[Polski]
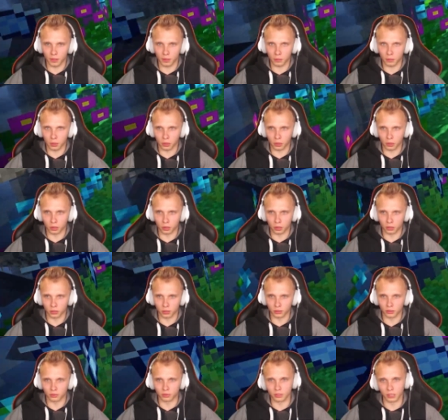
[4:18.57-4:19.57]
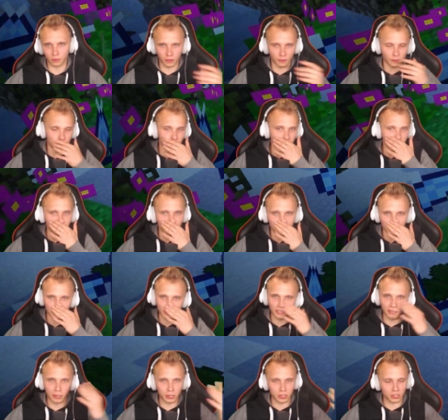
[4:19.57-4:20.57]
Bo nie pamiętam w którym
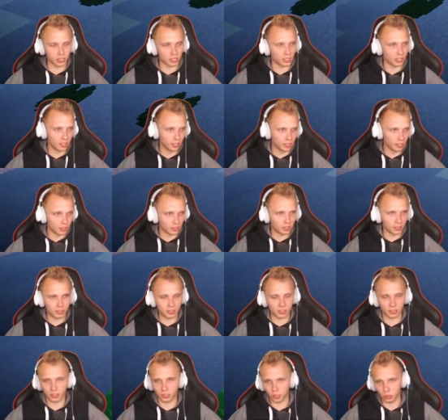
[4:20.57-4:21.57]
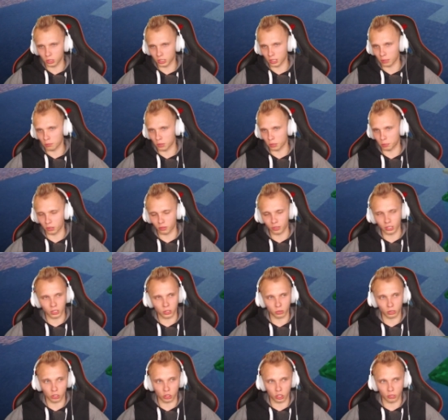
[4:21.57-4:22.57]
momencie ten syn się już tam
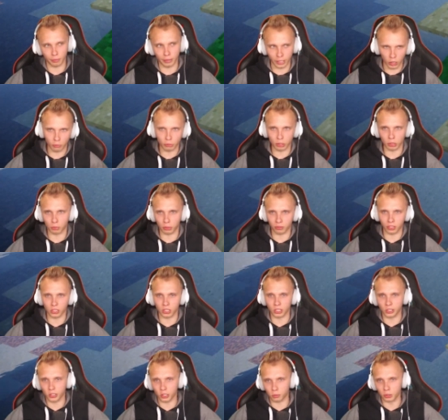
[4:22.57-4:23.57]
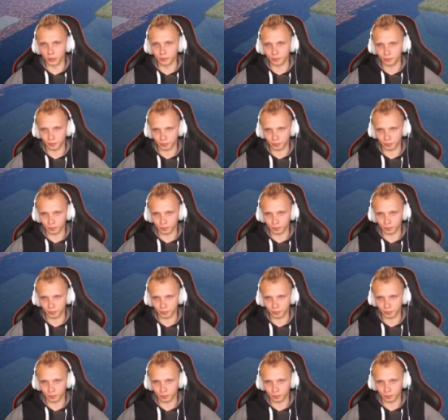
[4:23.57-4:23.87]
przeprowadził, znaczy my go przeprowadziliśmy.